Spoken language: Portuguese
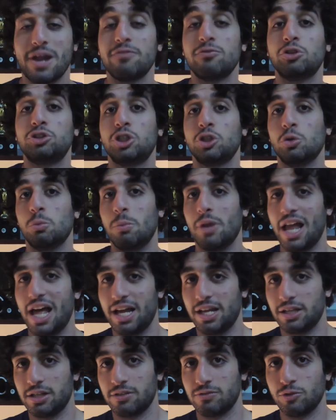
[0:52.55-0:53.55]
Para você
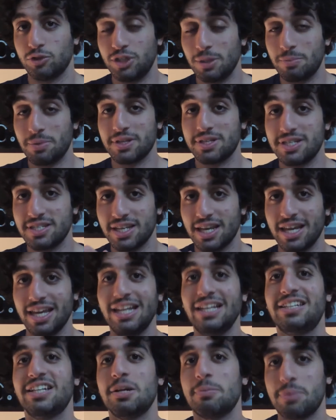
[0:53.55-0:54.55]
dublar, você precisa
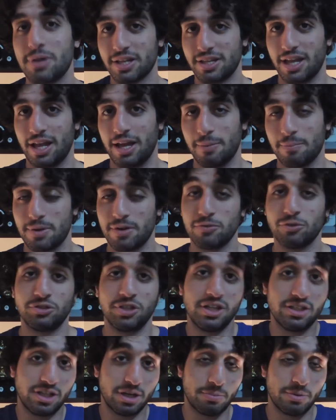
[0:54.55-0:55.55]
interpretar. Para
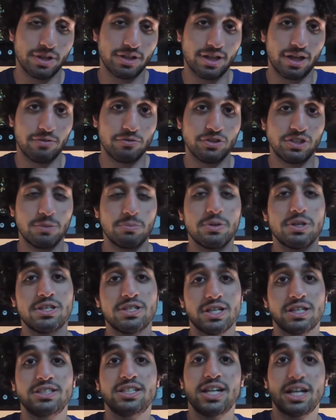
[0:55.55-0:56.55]
você interpretar, você
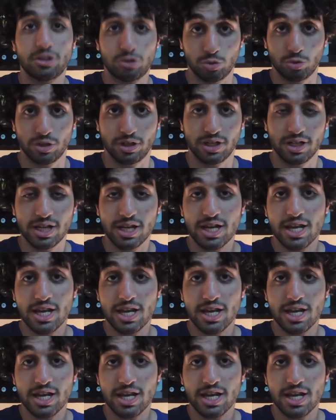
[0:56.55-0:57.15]
precisa ser ator.